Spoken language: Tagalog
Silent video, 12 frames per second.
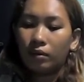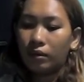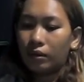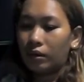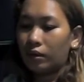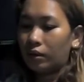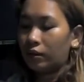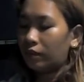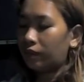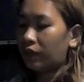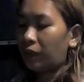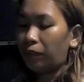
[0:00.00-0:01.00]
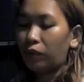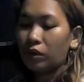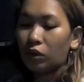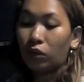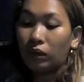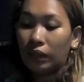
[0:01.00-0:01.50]
Hmm. Tapos
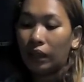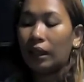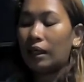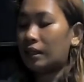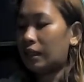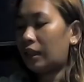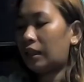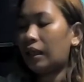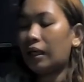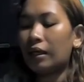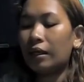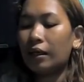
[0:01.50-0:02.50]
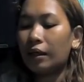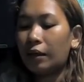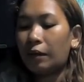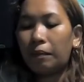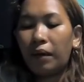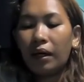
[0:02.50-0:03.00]
konting asin din.
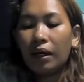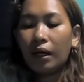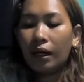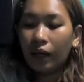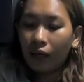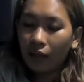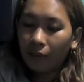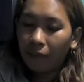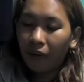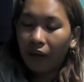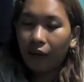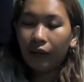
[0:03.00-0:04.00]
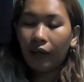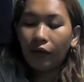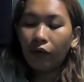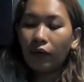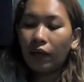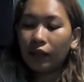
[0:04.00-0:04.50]
Para pag ano
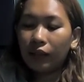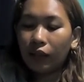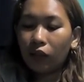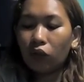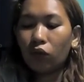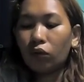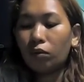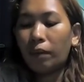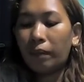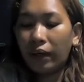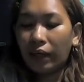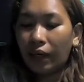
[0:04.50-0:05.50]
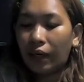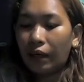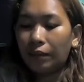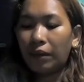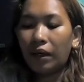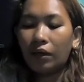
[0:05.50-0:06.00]
natin to mamaya,
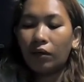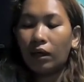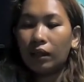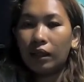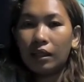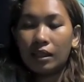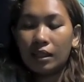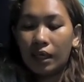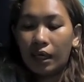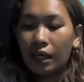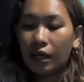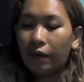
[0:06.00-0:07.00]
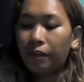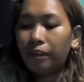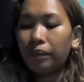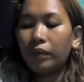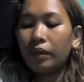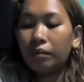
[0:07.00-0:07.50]
pag ano natin sa
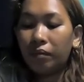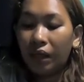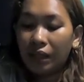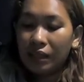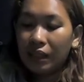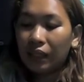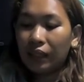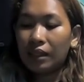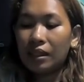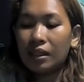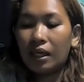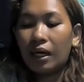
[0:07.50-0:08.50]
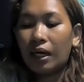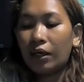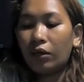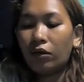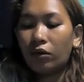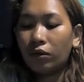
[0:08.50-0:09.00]
mix natin sa
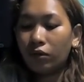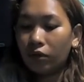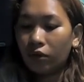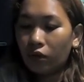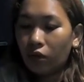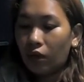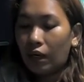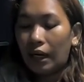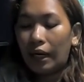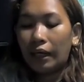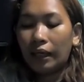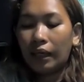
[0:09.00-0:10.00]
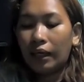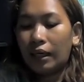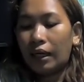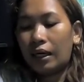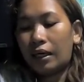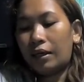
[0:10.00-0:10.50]
ano
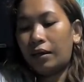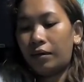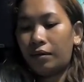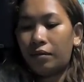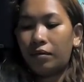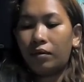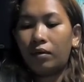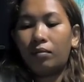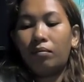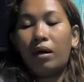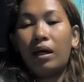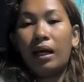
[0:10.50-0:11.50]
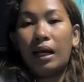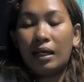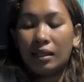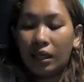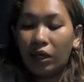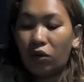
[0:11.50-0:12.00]
harina, may
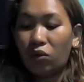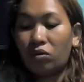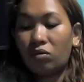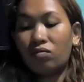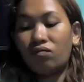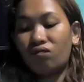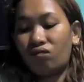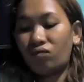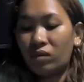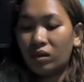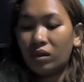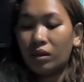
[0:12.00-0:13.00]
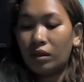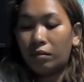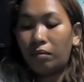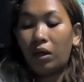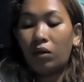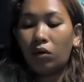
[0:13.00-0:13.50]
lasa yung
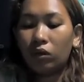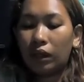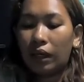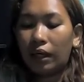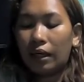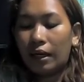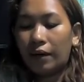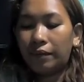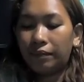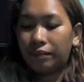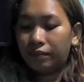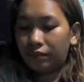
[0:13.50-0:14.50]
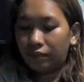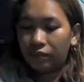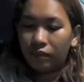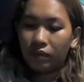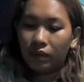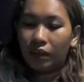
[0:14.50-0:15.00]
manok talaga.
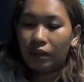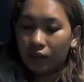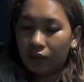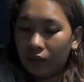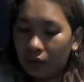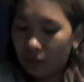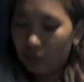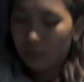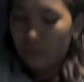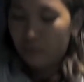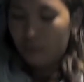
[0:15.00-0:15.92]
Hmm.